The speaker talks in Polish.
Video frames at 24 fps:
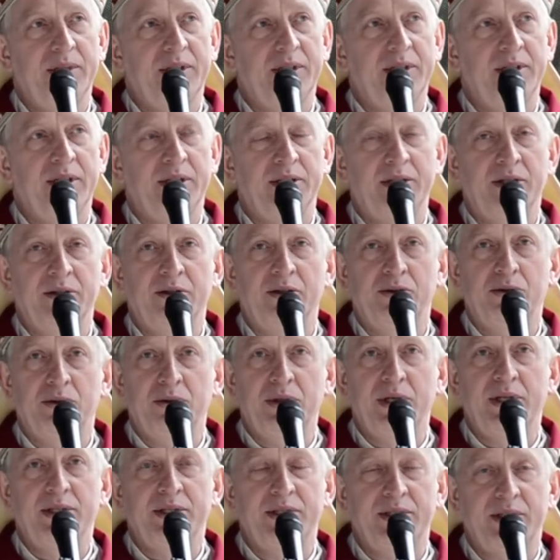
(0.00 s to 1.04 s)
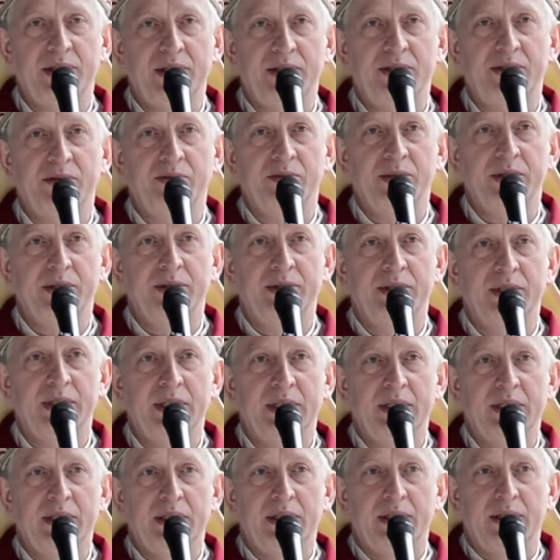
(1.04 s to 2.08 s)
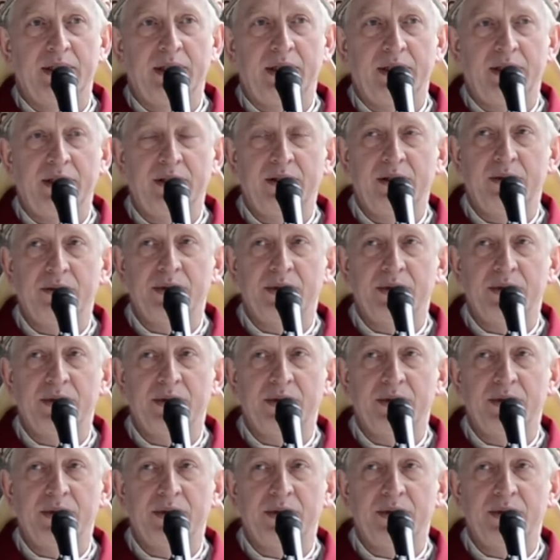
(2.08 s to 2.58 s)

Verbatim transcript: dlatego tu jesteśmy. Dlatego